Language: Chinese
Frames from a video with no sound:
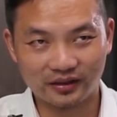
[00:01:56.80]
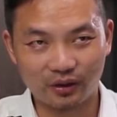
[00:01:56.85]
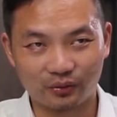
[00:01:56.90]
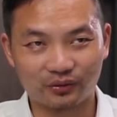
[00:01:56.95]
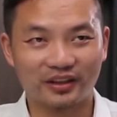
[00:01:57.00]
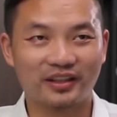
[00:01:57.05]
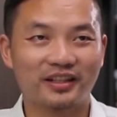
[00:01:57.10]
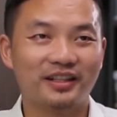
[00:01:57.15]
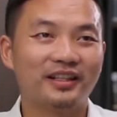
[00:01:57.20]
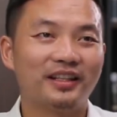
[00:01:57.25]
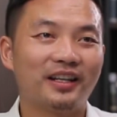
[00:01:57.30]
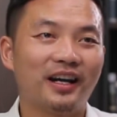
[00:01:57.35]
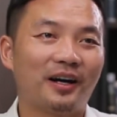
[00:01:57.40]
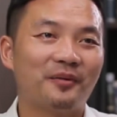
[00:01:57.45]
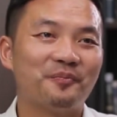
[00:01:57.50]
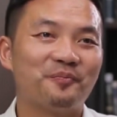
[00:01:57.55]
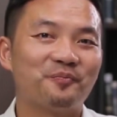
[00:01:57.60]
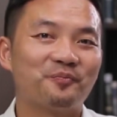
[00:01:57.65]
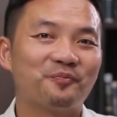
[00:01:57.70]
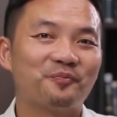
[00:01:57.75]
道德经》呐，
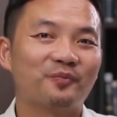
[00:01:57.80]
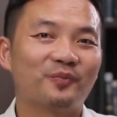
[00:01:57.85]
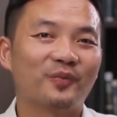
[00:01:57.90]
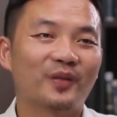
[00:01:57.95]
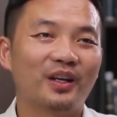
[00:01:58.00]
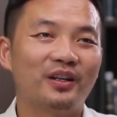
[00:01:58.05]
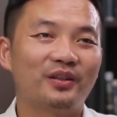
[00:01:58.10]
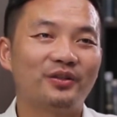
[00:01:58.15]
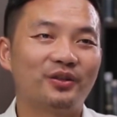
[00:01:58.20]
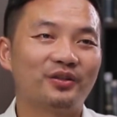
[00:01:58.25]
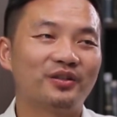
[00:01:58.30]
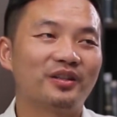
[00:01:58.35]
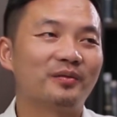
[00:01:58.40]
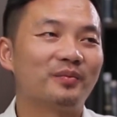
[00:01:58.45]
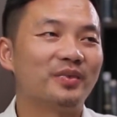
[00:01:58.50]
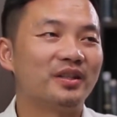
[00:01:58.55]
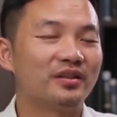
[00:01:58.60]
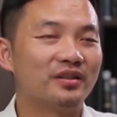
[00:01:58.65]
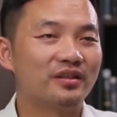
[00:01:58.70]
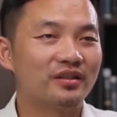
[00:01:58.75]
就是一
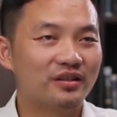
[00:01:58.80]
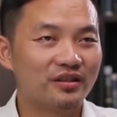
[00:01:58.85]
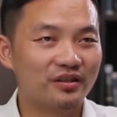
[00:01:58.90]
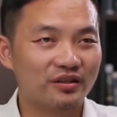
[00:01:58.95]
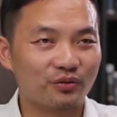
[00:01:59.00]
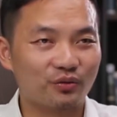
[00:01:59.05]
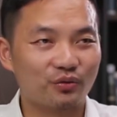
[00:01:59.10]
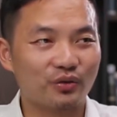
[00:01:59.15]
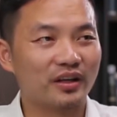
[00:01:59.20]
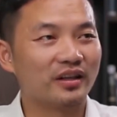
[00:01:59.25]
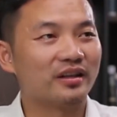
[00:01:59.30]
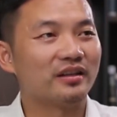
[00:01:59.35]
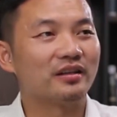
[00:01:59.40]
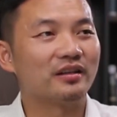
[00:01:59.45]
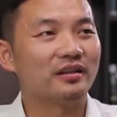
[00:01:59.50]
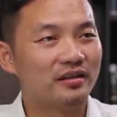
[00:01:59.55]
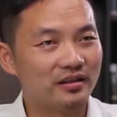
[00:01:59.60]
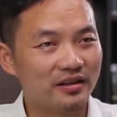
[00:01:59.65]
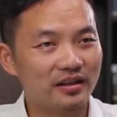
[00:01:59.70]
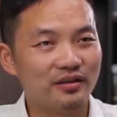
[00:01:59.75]
本智慧
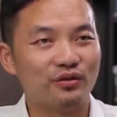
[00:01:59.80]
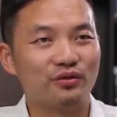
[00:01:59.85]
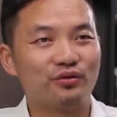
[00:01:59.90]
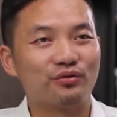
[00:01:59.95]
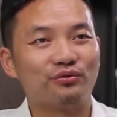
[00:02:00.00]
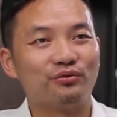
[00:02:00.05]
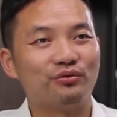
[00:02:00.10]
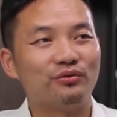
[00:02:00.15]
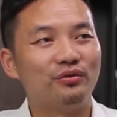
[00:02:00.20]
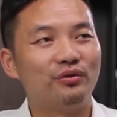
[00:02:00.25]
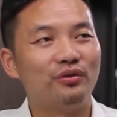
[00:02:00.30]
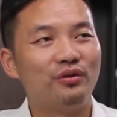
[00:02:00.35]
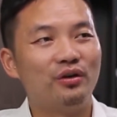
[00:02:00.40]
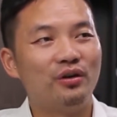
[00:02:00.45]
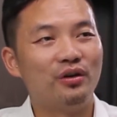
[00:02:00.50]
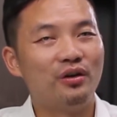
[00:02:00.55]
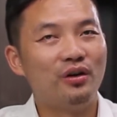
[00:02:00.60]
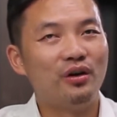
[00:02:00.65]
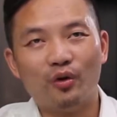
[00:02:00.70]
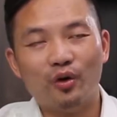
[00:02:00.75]
圣书。
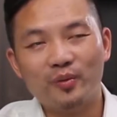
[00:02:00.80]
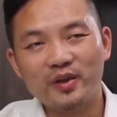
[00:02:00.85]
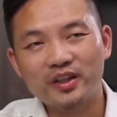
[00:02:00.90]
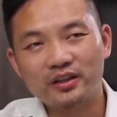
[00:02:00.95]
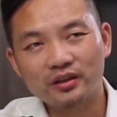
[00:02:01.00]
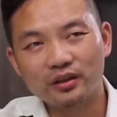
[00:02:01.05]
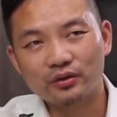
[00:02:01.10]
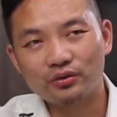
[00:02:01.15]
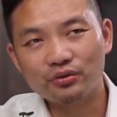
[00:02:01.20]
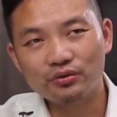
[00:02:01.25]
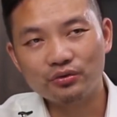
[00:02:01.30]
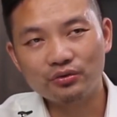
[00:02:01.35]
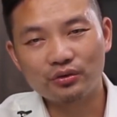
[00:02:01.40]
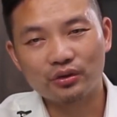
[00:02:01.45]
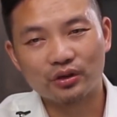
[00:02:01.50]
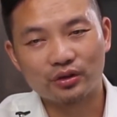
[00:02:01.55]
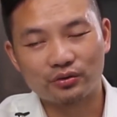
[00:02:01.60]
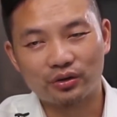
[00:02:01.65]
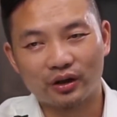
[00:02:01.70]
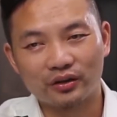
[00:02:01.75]
我们知道中
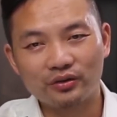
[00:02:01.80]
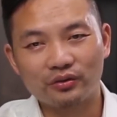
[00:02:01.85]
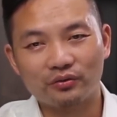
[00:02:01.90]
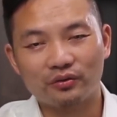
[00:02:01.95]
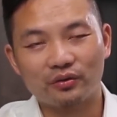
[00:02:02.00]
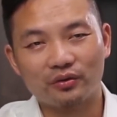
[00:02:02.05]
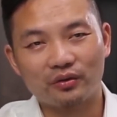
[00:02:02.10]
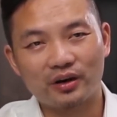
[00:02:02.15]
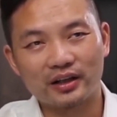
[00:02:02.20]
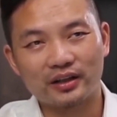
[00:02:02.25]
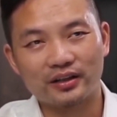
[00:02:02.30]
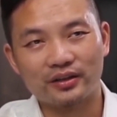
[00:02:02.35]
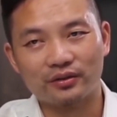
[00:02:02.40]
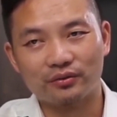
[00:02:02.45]
国的传统文化里